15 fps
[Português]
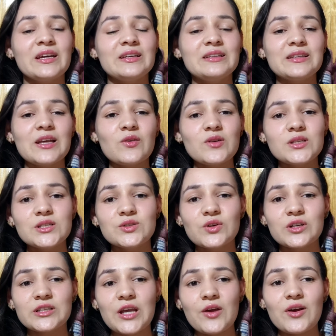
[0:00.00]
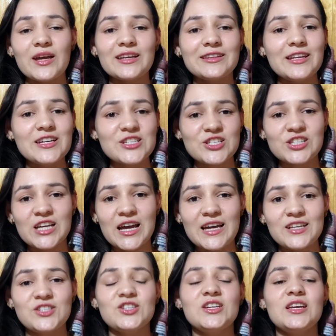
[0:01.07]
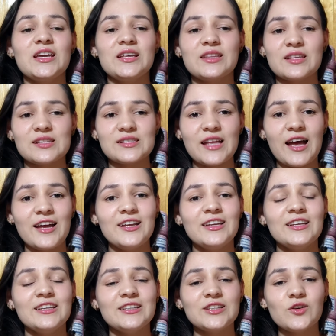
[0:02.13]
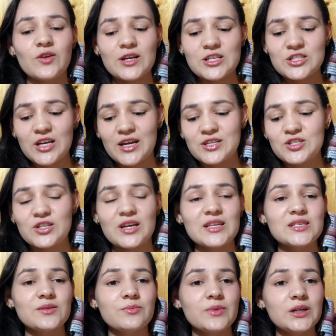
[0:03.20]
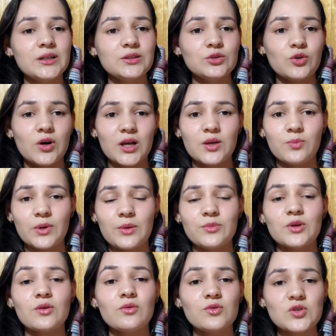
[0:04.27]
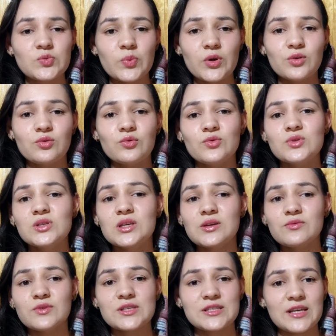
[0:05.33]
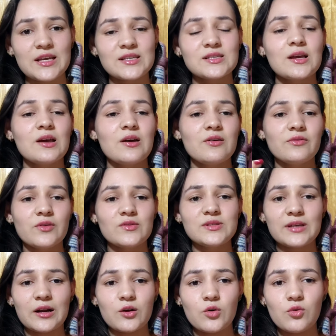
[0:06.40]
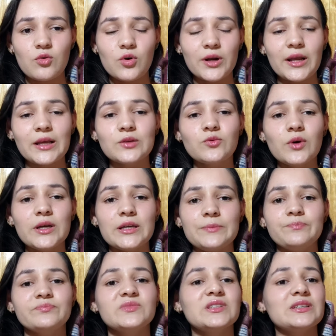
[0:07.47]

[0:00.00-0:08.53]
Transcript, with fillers: Então, esse sorteio é da Já Etiquetas, tá? Então, a Já Etiquetas mandou aqui para mim os produtos que vocês vão estar concorrendo aí.